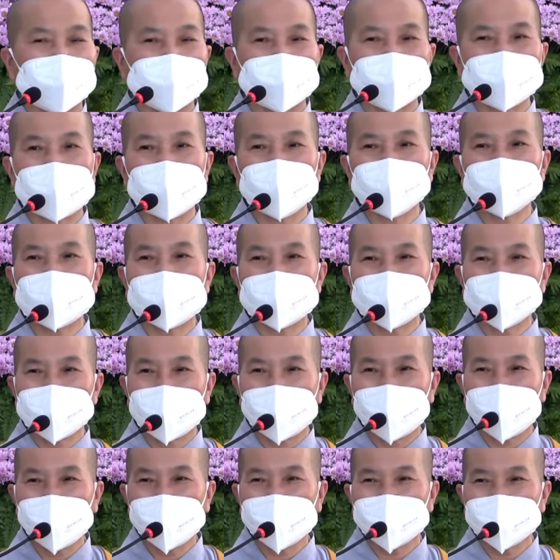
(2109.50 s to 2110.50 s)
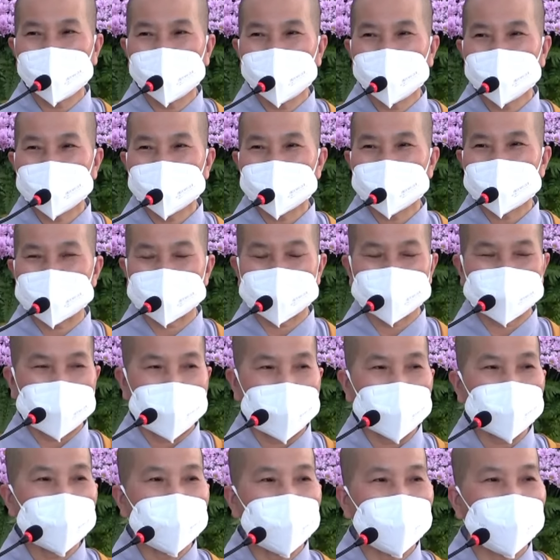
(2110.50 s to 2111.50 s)
vị cao tăng đó. Thì
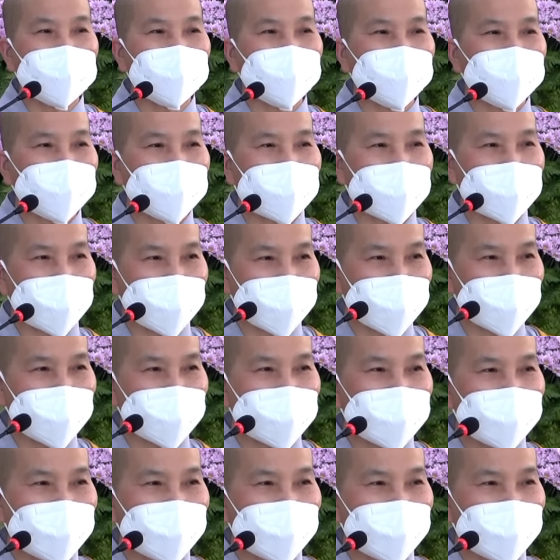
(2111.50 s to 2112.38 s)
sáng hôm ấy